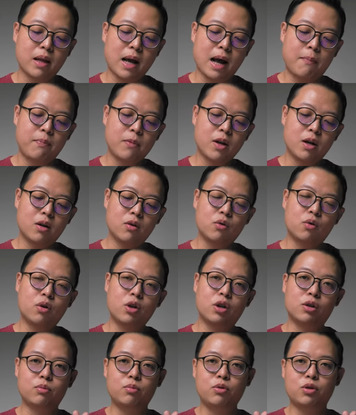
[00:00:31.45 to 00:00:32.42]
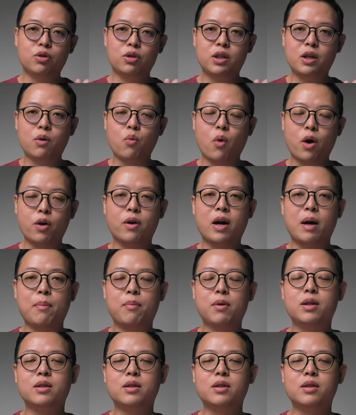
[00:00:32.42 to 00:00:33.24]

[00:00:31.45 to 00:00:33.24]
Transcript: 那如果有有些网友还不